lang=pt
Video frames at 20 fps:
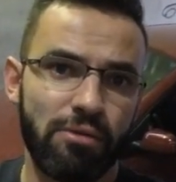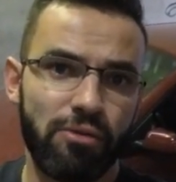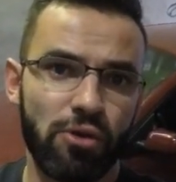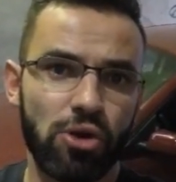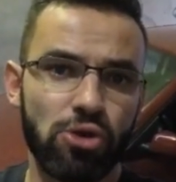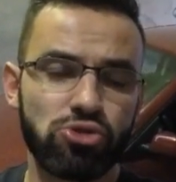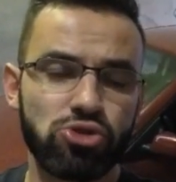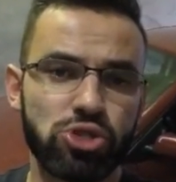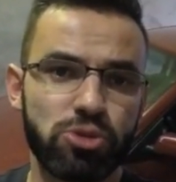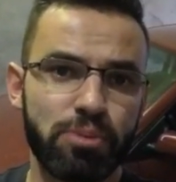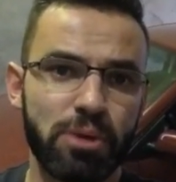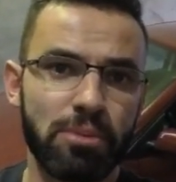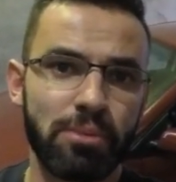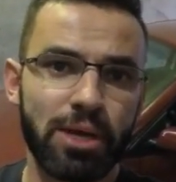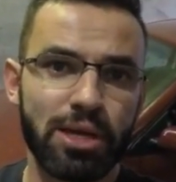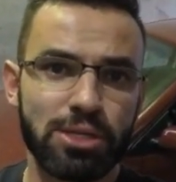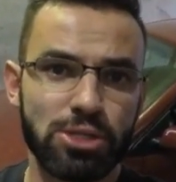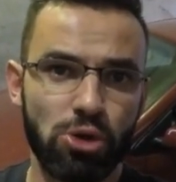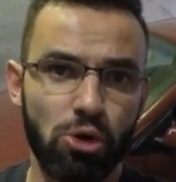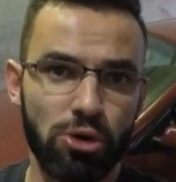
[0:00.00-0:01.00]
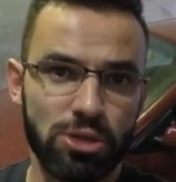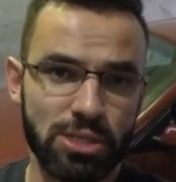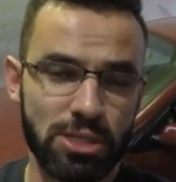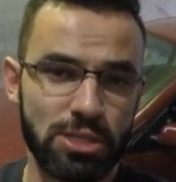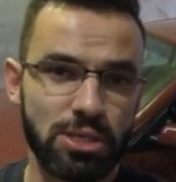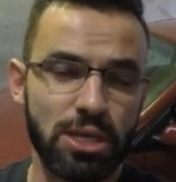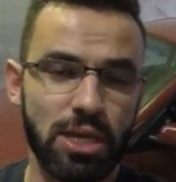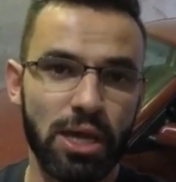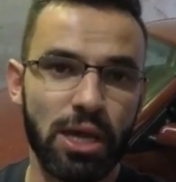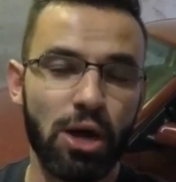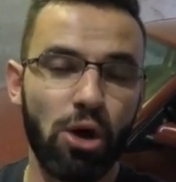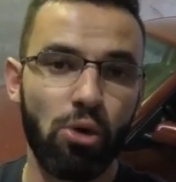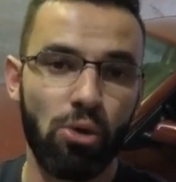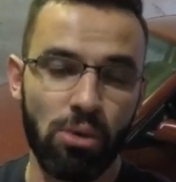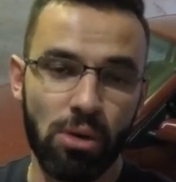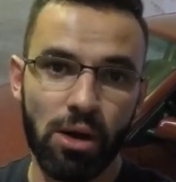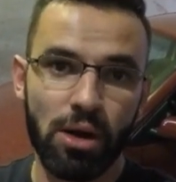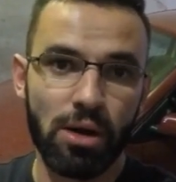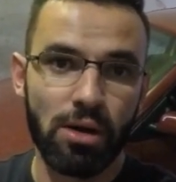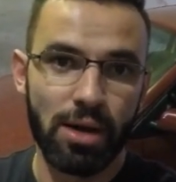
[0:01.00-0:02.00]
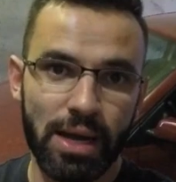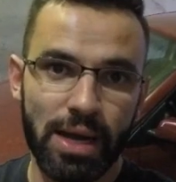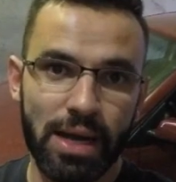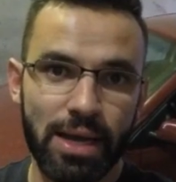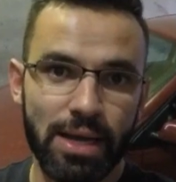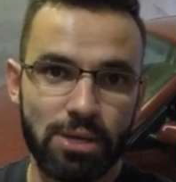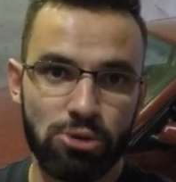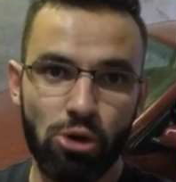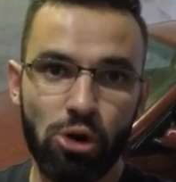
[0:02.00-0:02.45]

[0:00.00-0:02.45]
foi um dos primeiros roscas que eu é,